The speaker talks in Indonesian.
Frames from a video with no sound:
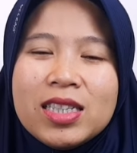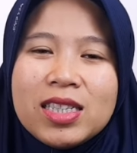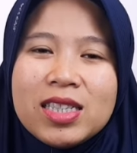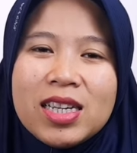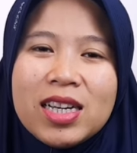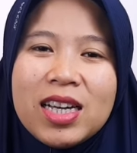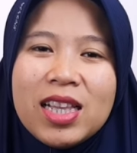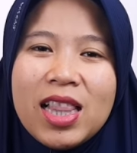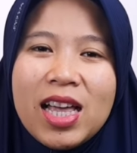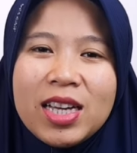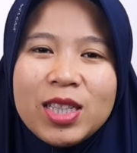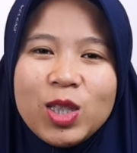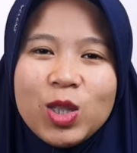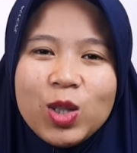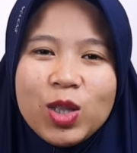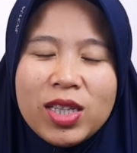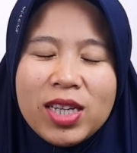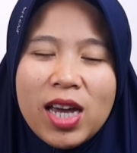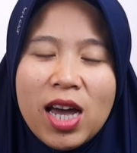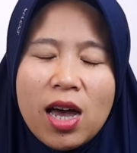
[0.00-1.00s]

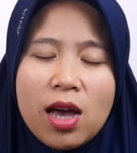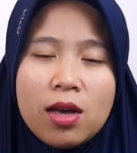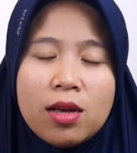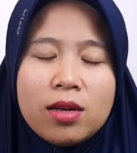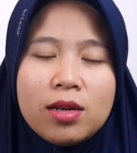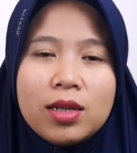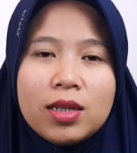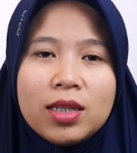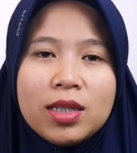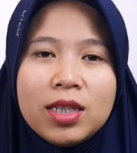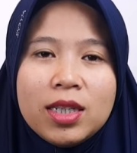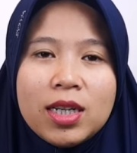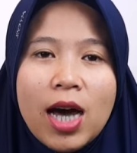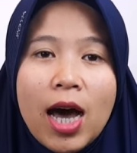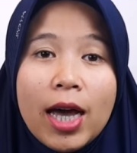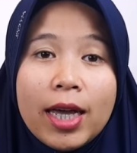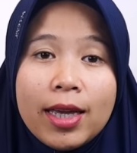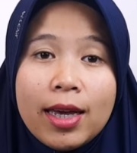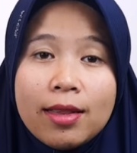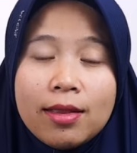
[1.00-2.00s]
selanjutnya ke
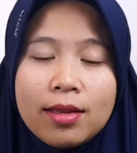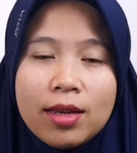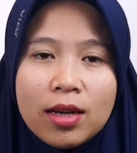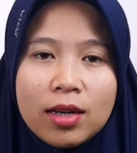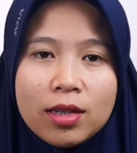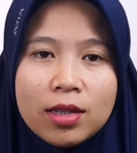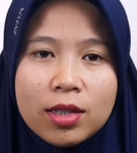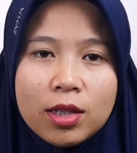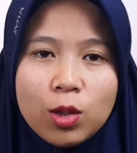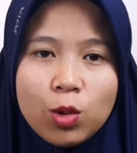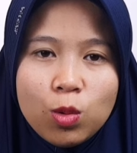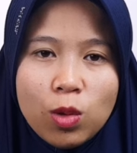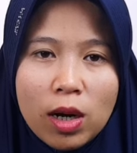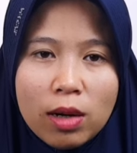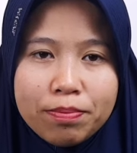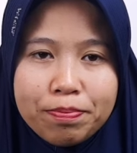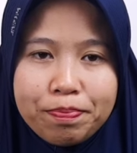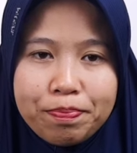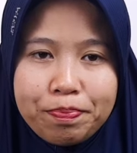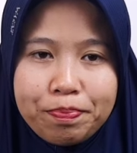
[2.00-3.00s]
ayat yang kedua